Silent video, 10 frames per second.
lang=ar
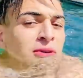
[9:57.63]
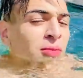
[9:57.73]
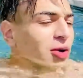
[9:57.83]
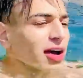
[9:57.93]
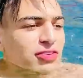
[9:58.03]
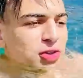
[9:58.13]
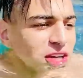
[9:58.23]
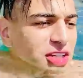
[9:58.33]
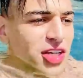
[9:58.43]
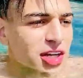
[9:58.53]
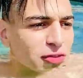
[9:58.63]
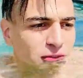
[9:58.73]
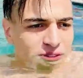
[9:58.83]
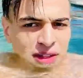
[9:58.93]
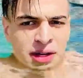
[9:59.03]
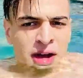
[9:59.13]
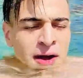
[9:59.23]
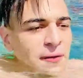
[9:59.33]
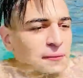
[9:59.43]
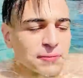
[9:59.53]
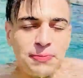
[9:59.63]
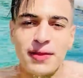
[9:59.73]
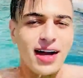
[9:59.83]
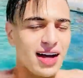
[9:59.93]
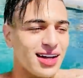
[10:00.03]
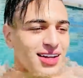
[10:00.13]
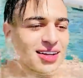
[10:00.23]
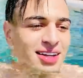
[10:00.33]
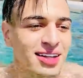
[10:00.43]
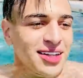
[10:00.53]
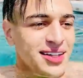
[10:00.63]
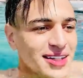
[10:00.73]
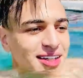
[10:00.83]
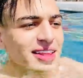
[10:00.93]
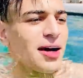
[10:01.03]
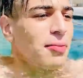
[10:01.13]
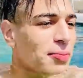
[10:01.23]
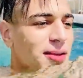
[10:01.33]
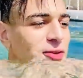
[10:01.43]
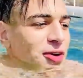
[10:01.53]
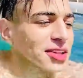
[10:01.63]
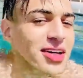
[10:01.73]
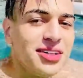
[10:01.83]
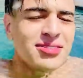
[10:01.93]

ما واقفش وش التليفون انا نشدو عليك لا خليني كنضربها بايد واحده